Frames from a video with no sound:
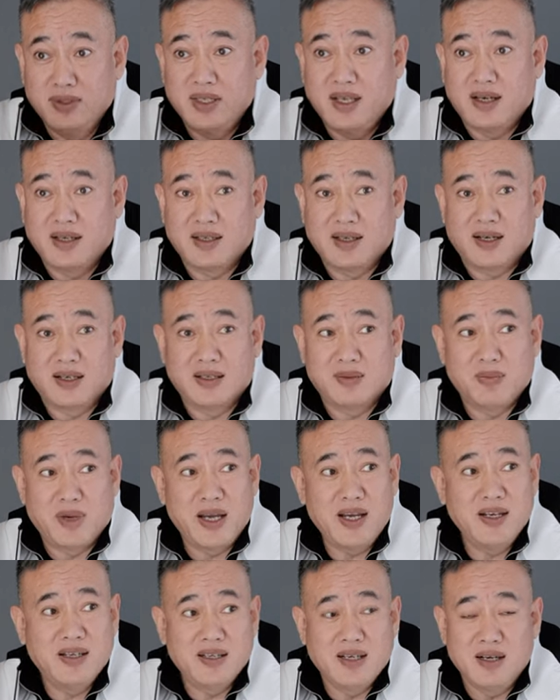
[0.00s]
陵顶上是
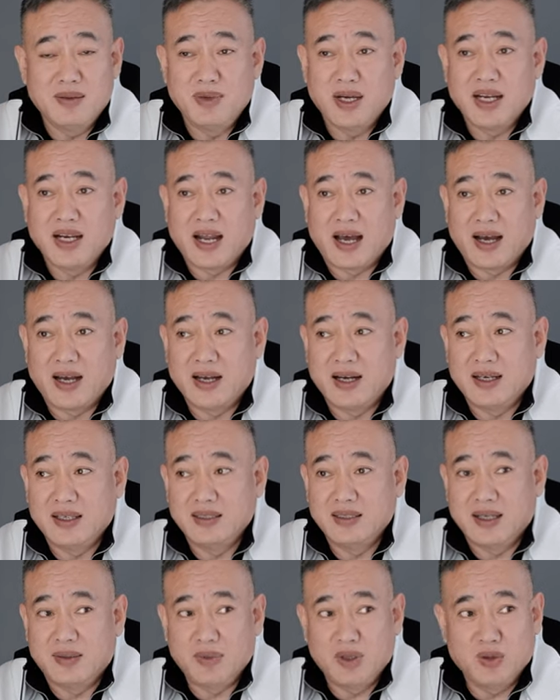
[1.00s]
没遮没拦啊，
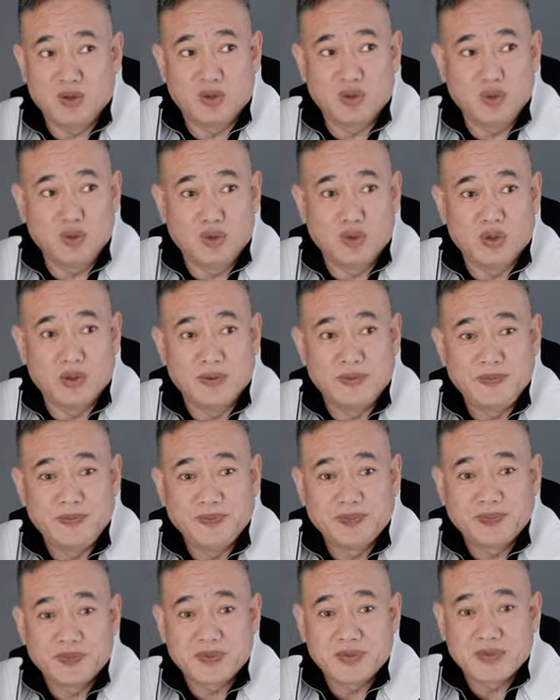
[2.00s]
也没有树。”
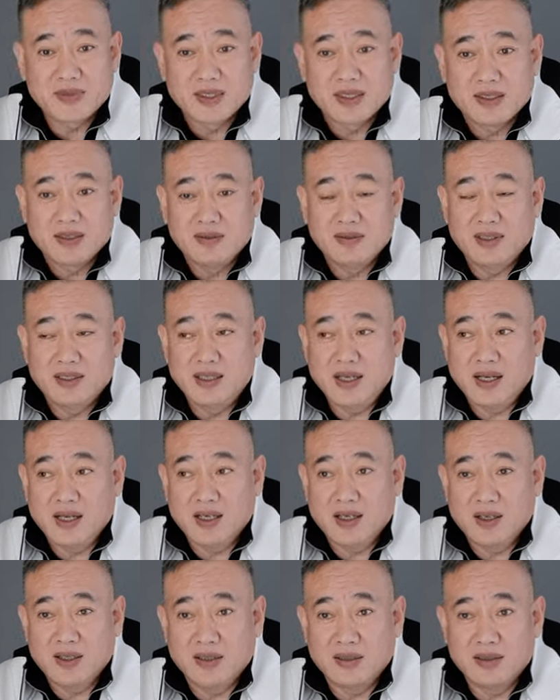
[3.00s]
我这
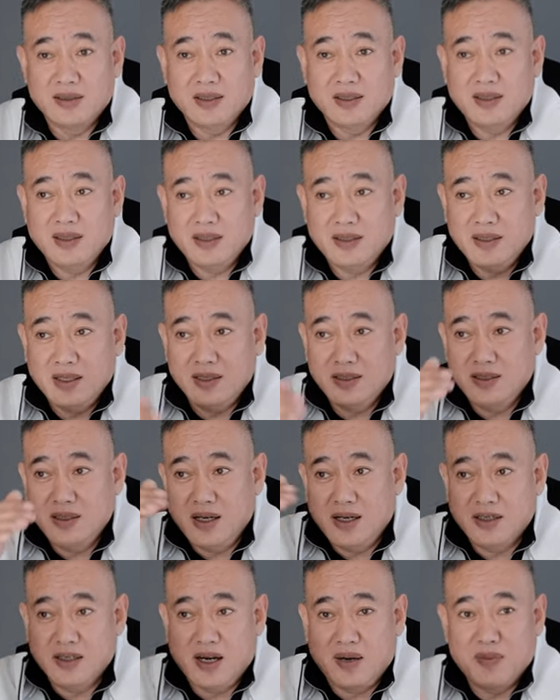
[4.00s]
个个这这这
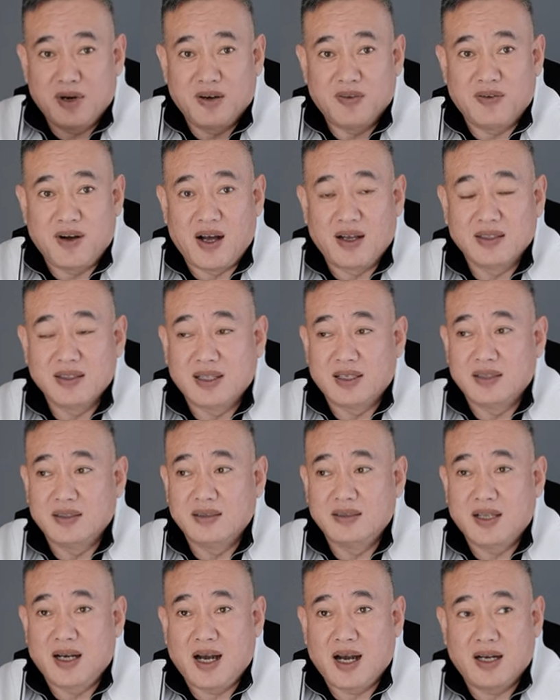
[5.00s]
这上面的房子，
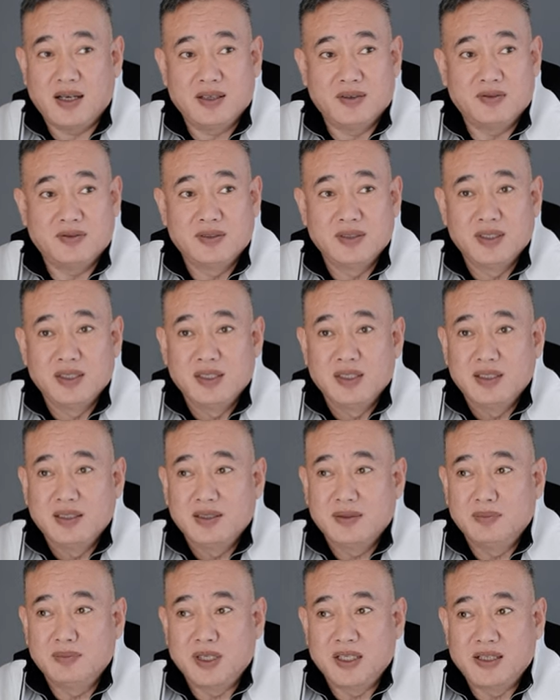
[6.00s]
那得
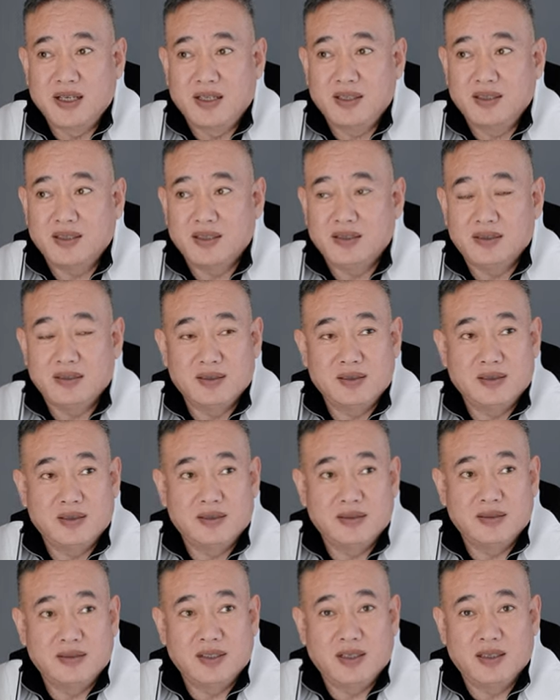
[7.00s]
每天得
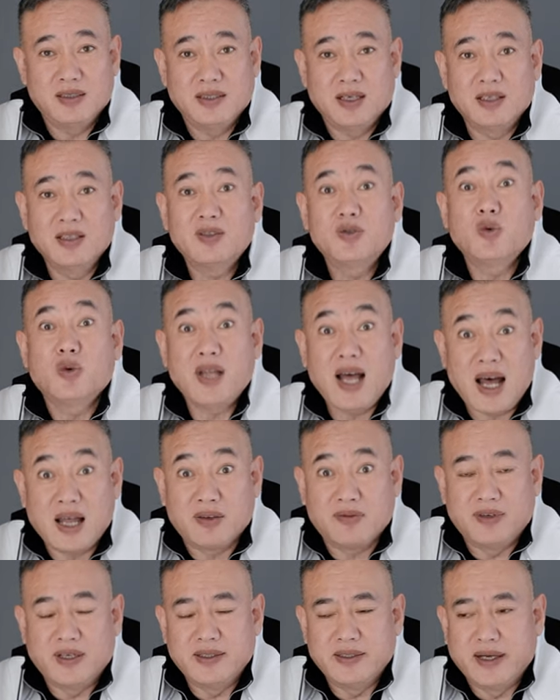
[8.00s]
这个迎多
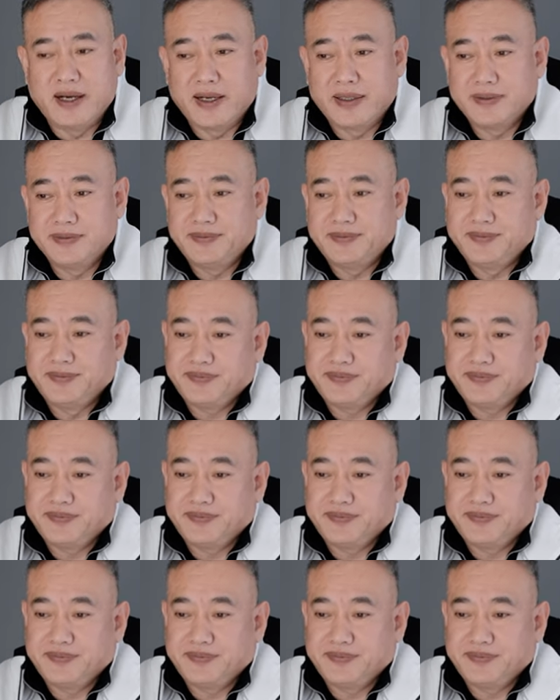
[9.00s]
大的风啊！